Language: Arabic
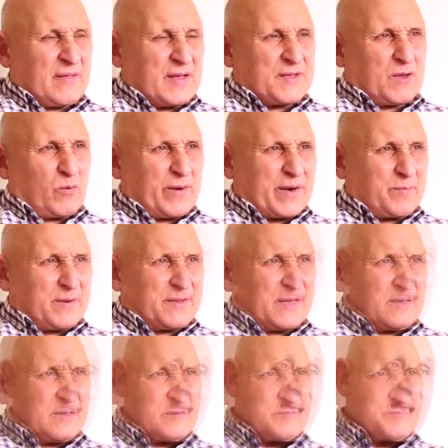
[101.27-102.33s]
هذا هو
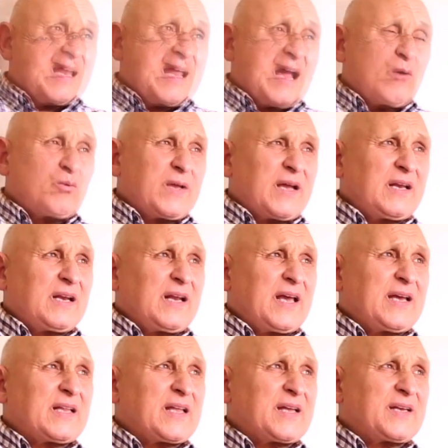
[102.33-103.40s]
رمضان عوده الى
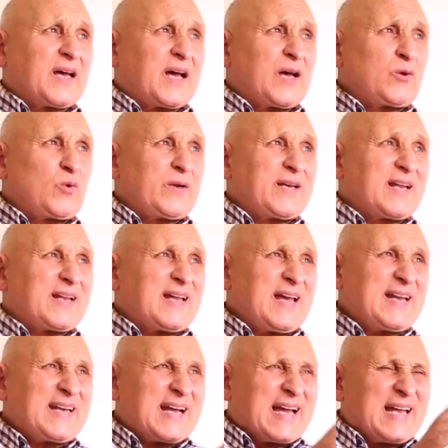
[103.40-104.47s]
الحياه لان قالوا لنا
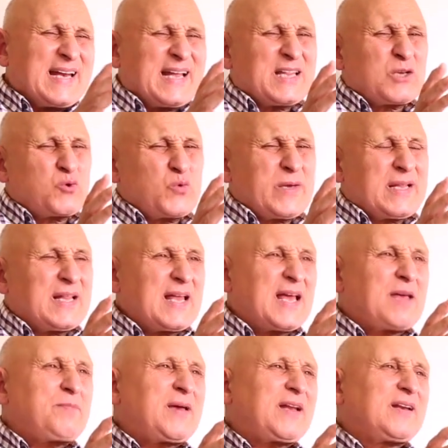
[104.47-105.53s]
احنا كان عندنا شويه
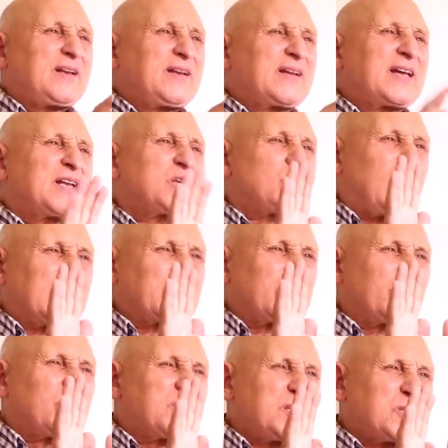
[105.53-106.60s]
الامل كان واحد
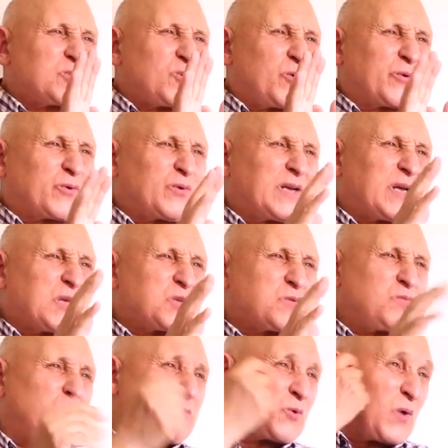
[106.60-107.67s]
الترونزيستور كنا
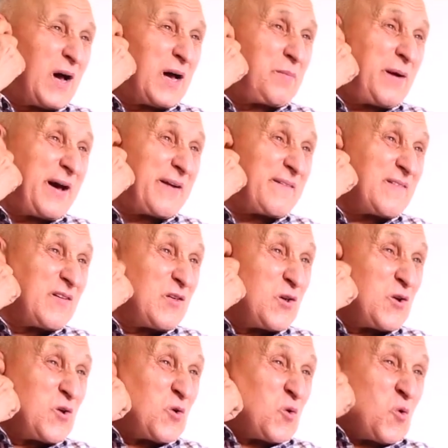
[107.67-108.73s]
كنسمعوا منه اخبار
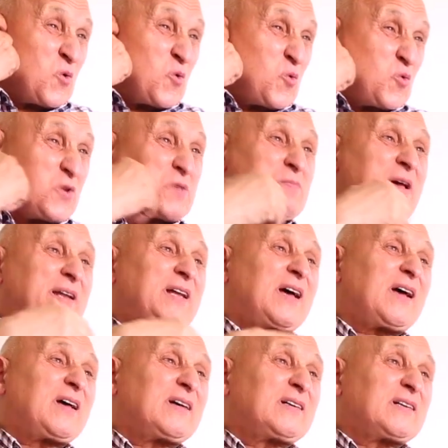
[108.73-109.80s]

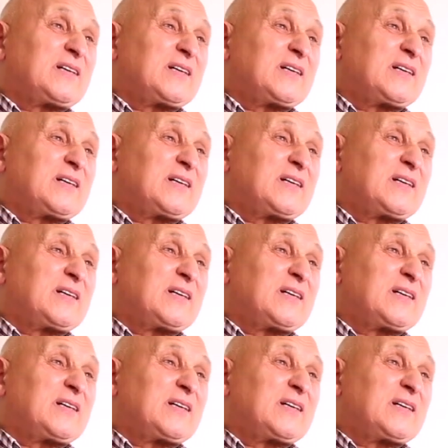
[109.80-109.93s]
وسمعنا